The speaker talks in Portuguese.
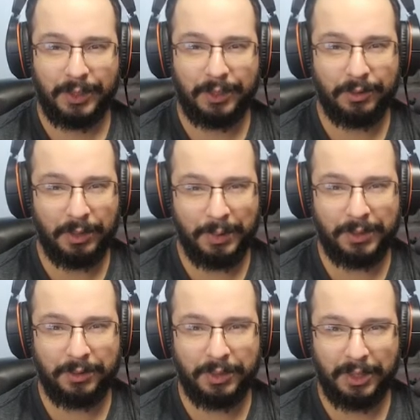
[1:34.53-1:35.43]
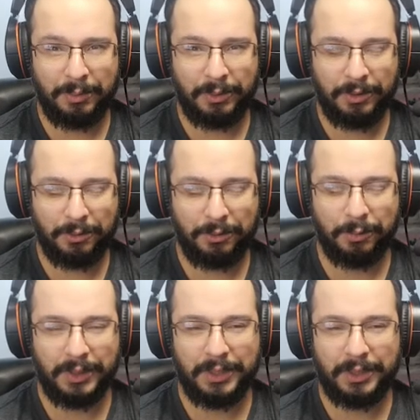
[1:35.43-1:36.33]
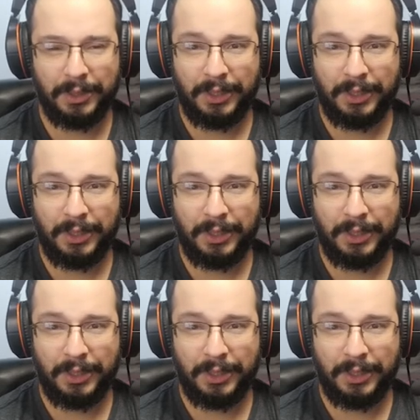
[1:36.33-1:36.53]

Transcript: Eu já peço de antemão desculpas.